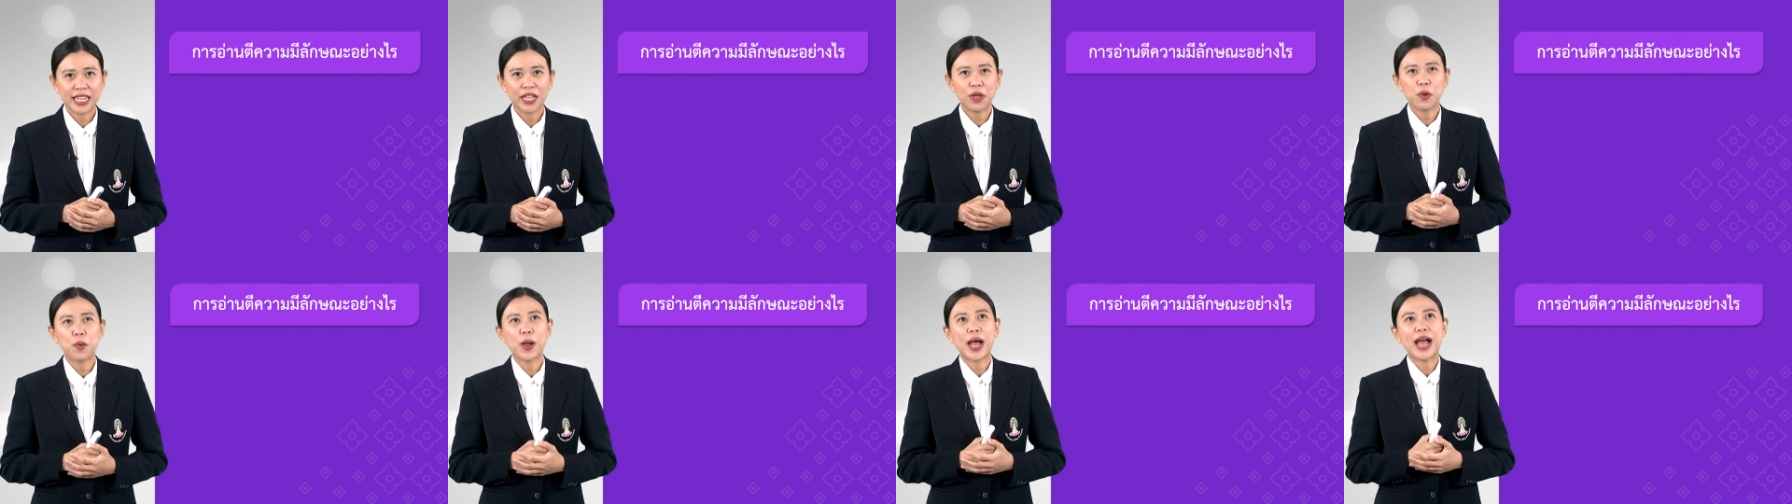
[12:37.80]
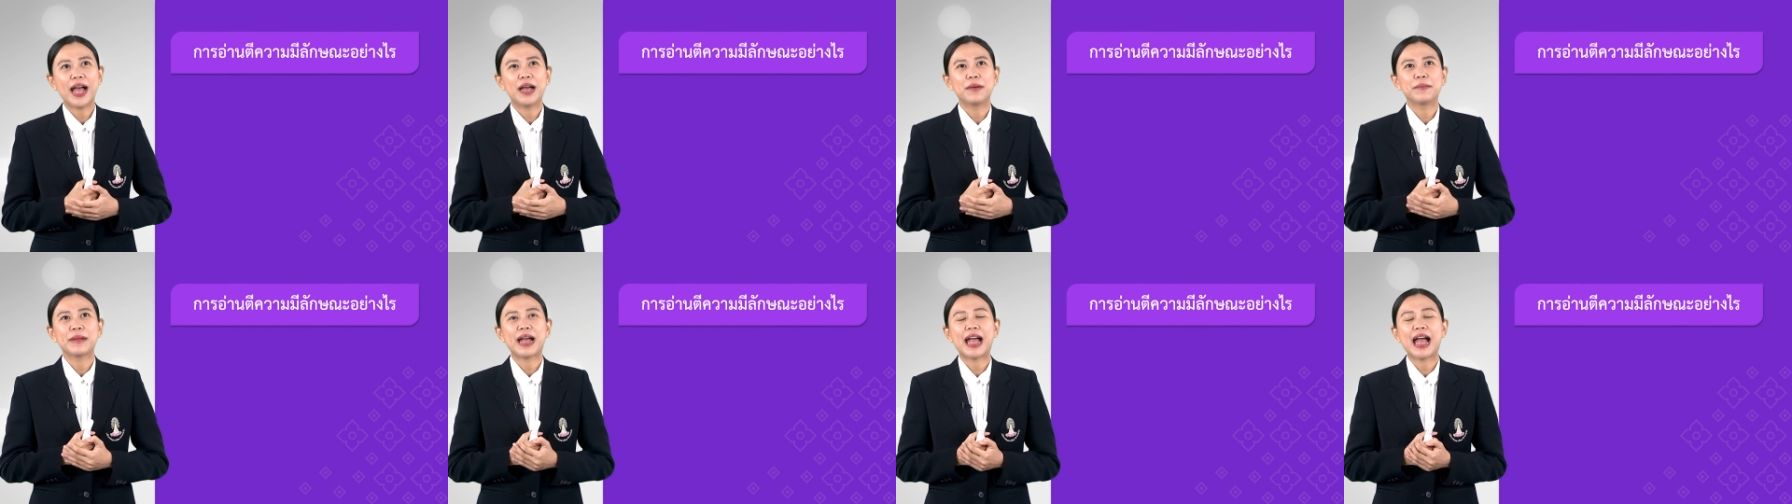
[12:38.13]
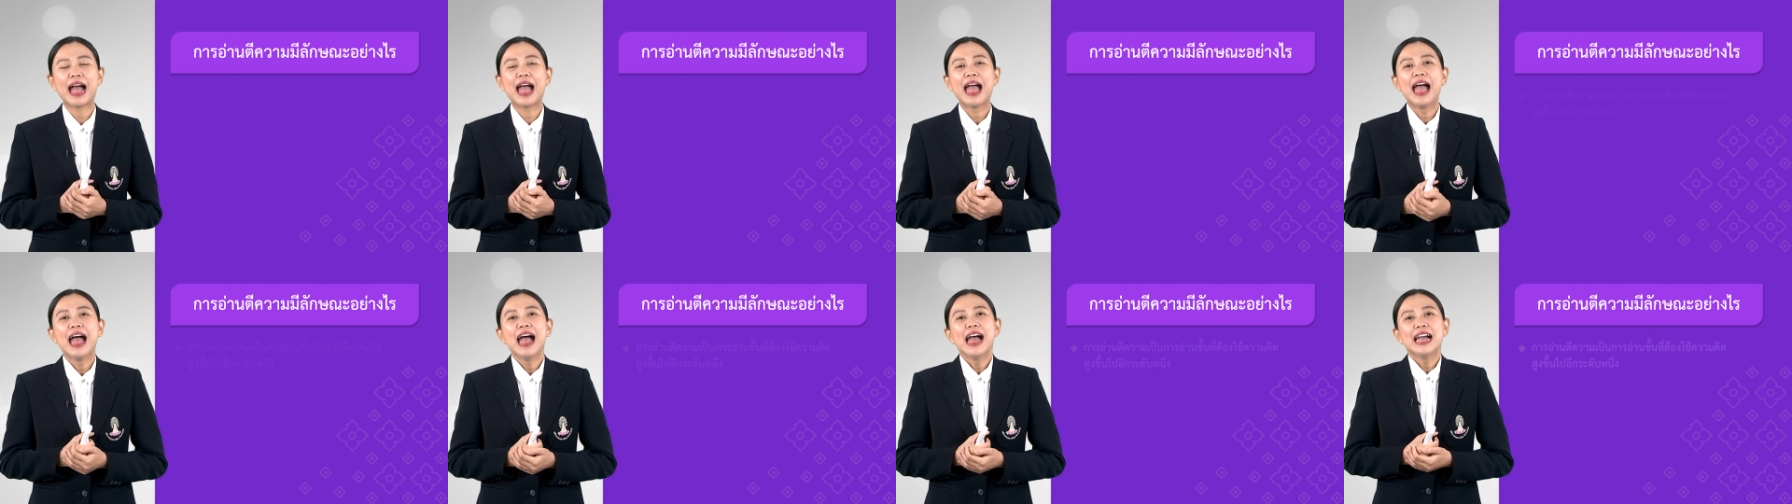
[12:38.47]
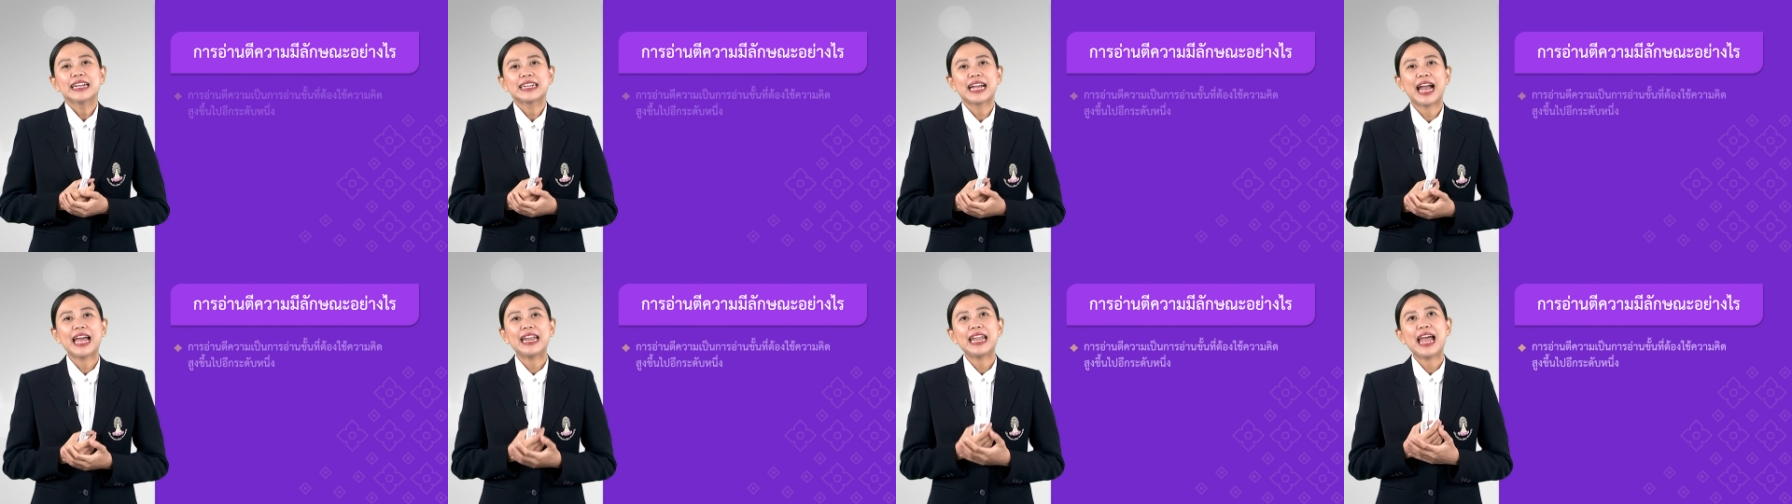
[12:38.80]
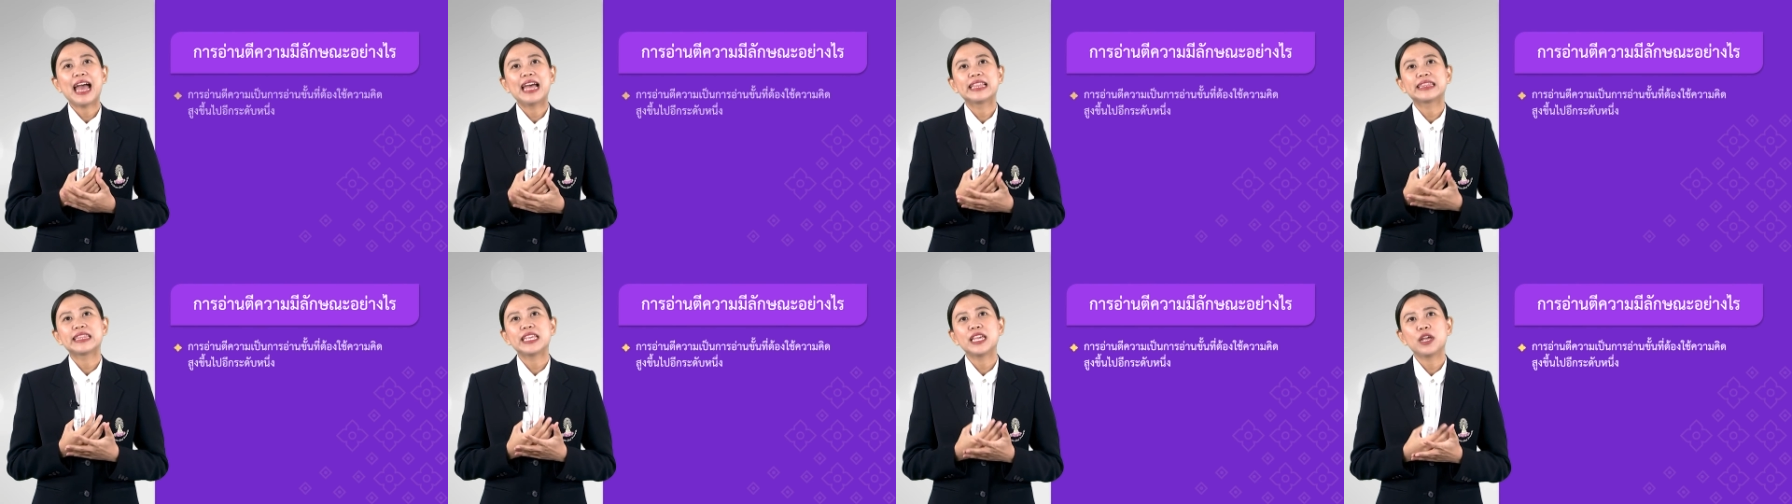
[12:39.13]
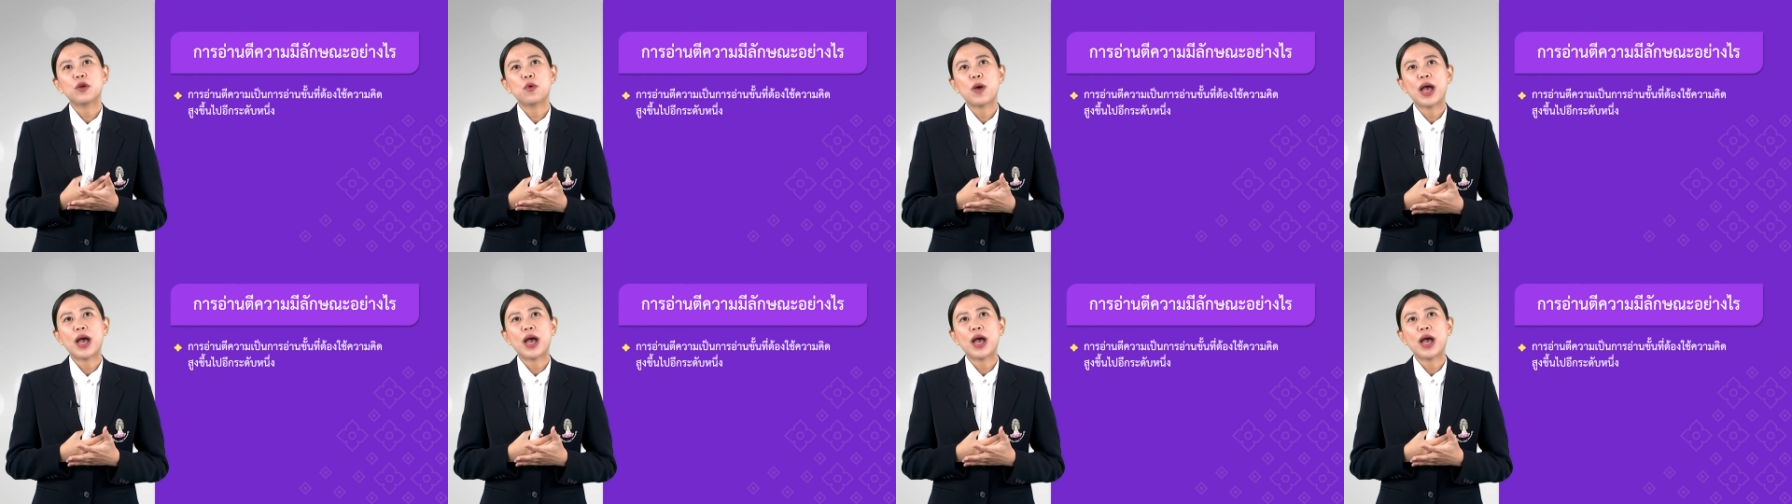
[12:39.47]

ตีความค่ะ การอ่านตี